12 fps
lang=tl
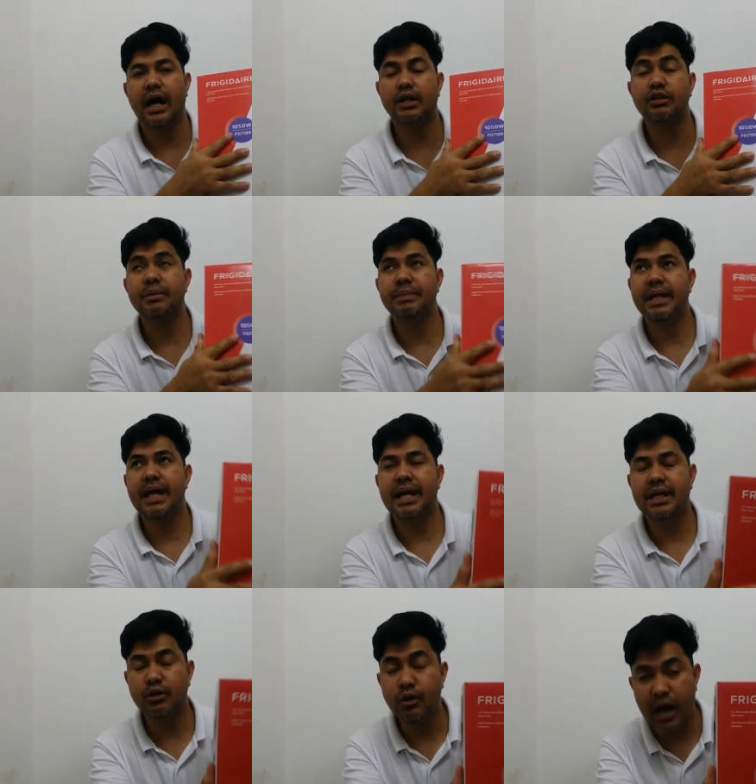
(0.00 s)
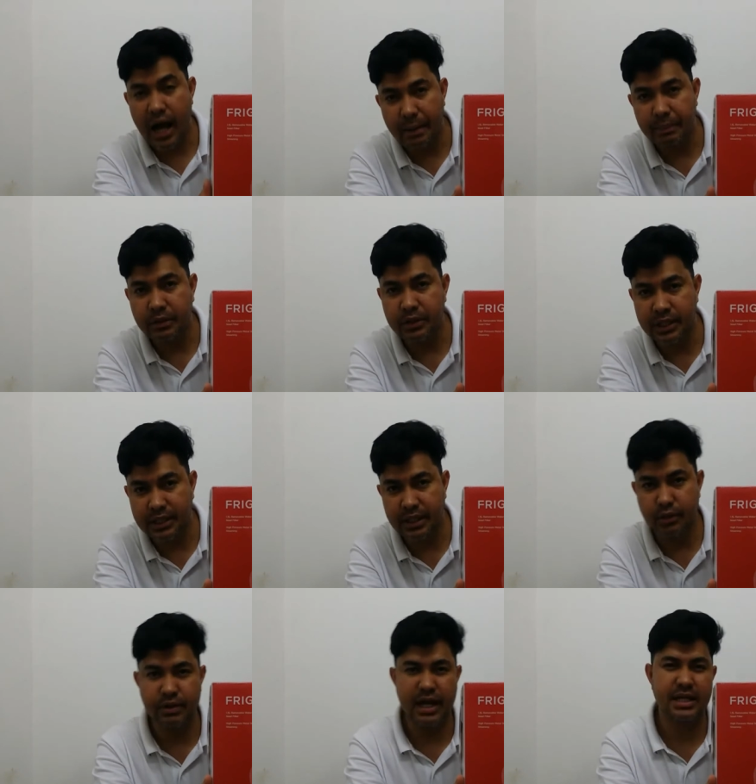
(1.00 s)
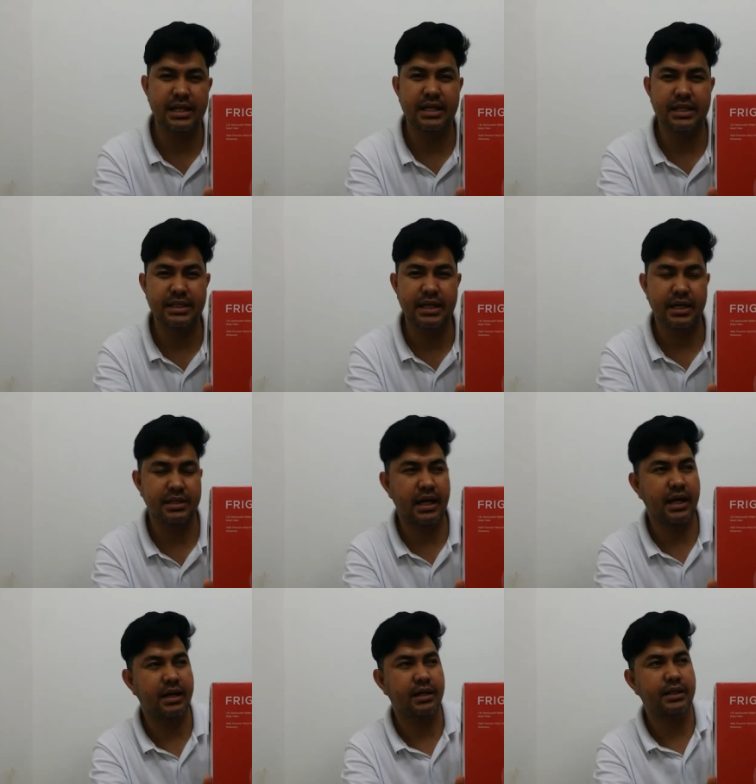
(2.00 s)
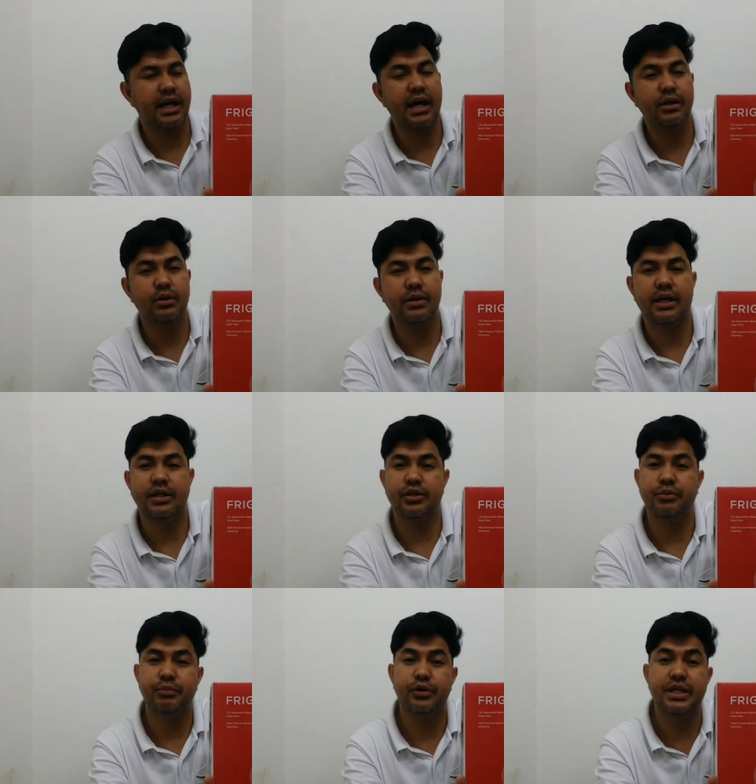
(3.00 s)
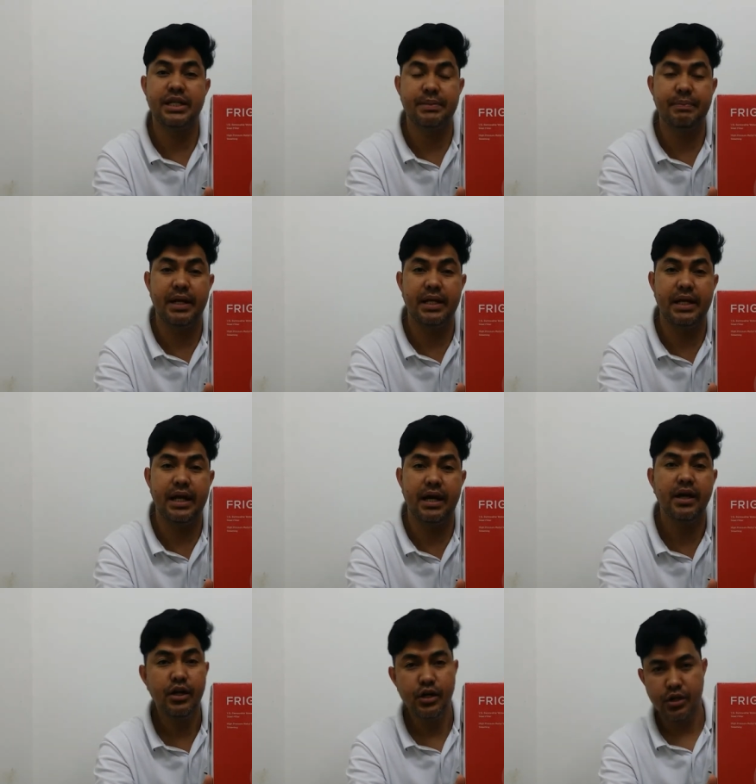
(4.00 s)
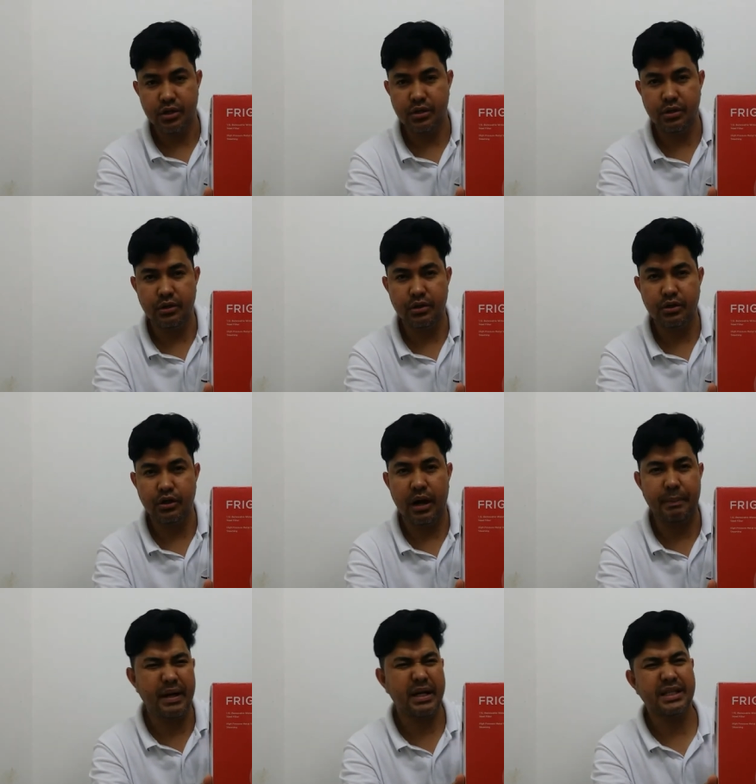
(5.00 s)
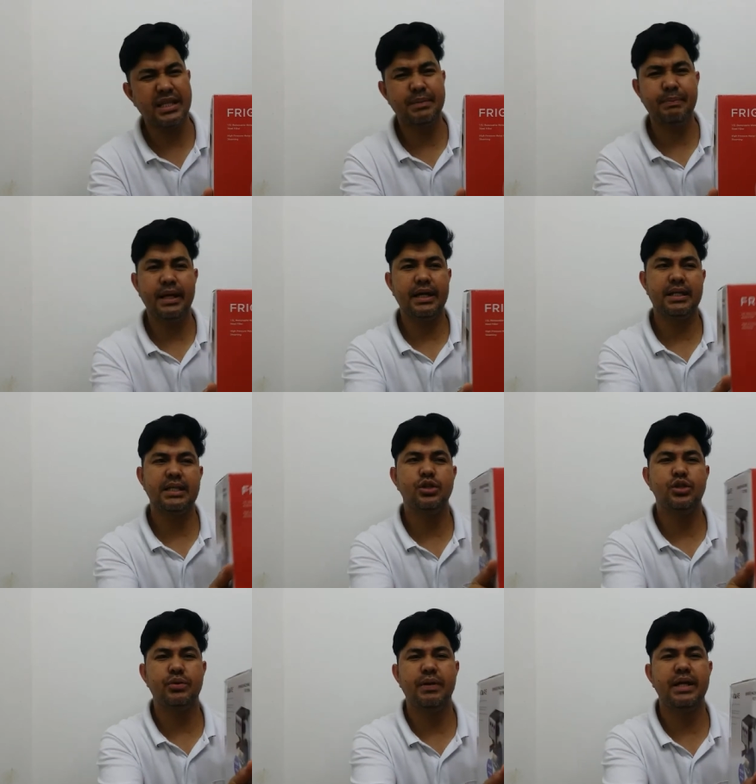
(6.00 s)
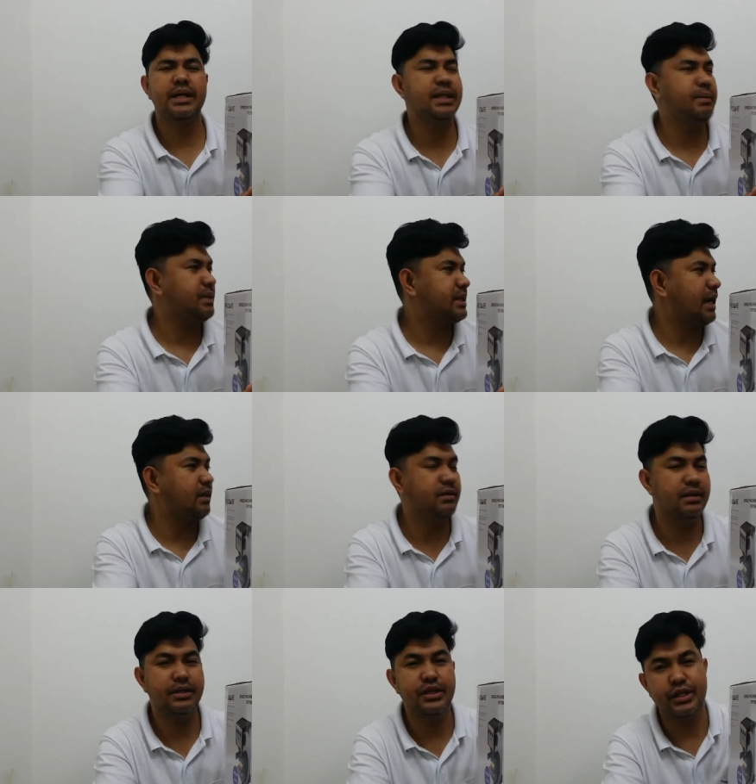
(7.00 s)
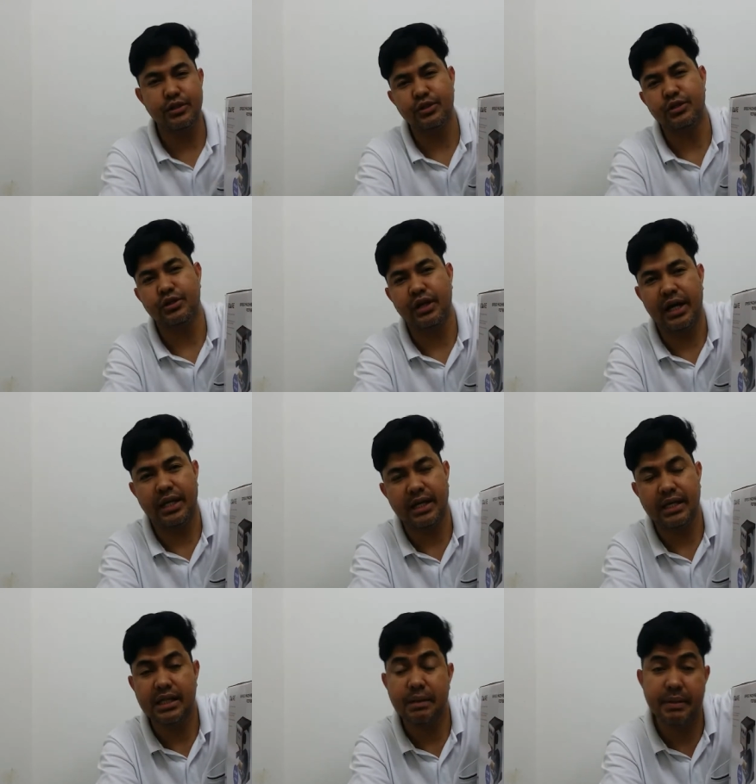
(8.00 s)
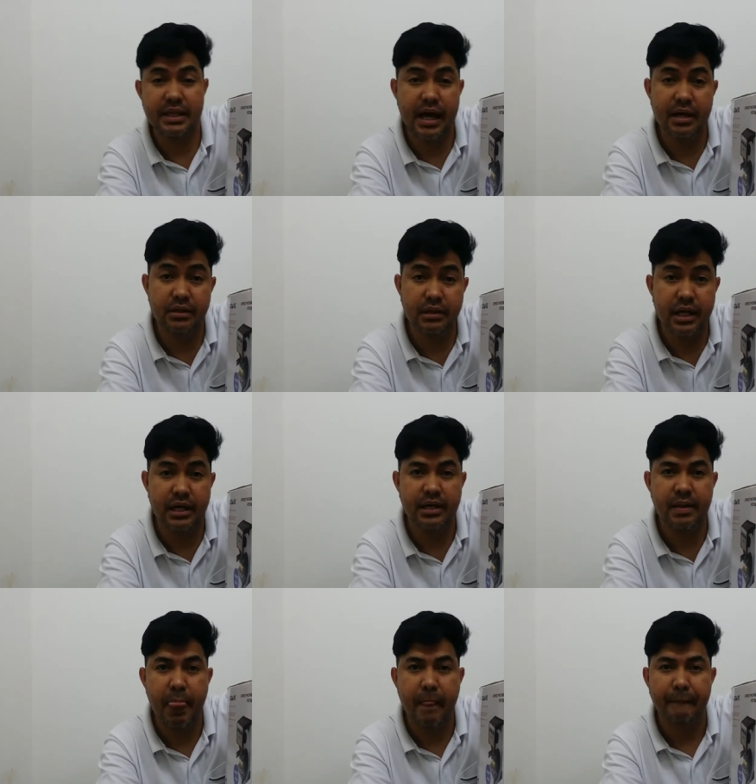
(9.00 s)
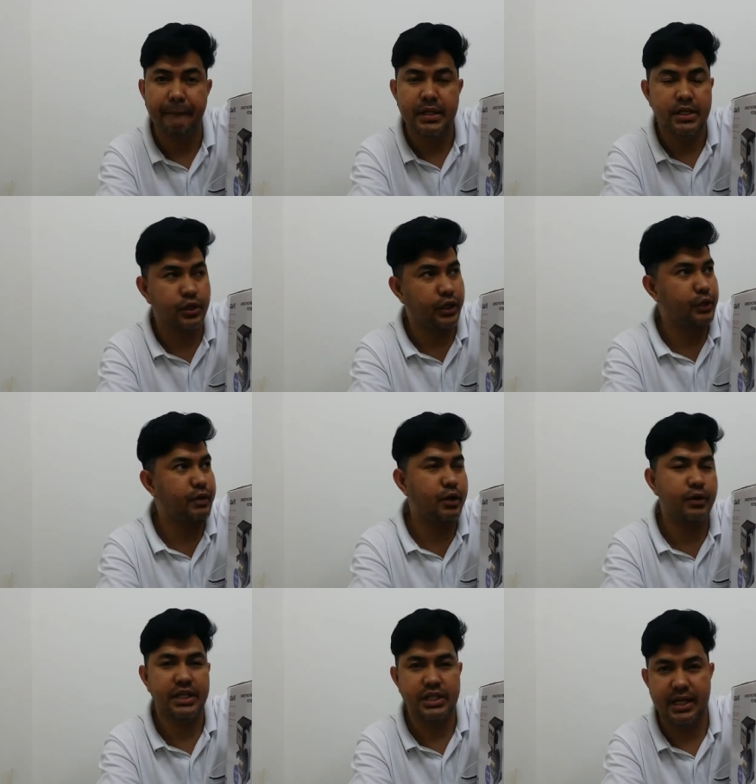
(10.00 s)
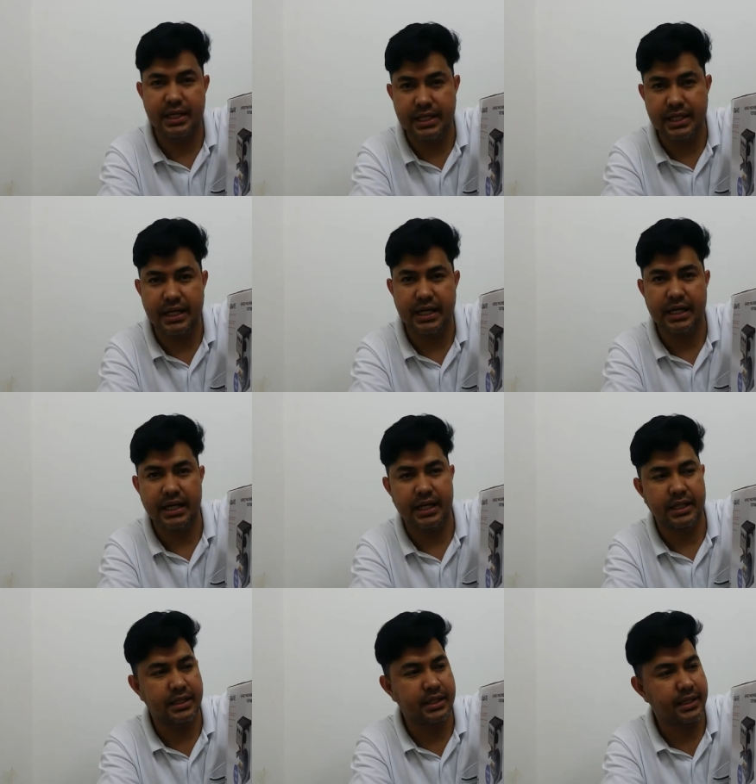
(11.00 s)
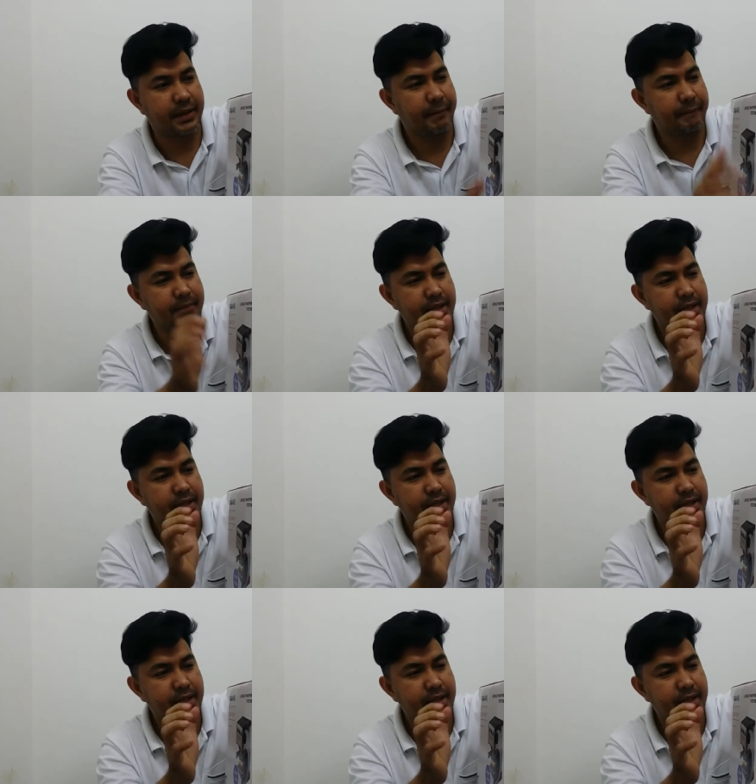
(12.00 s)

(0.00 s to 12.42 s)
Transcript: actually binayaran ko kahapon and then wala silang stocks. Ang naandun lang yung for display nila. So kapag display kasi usually hindi masyadong ano yun. So kaya nagantay pa tayo today. So kinuha ko lang siya kanina and uh, ah,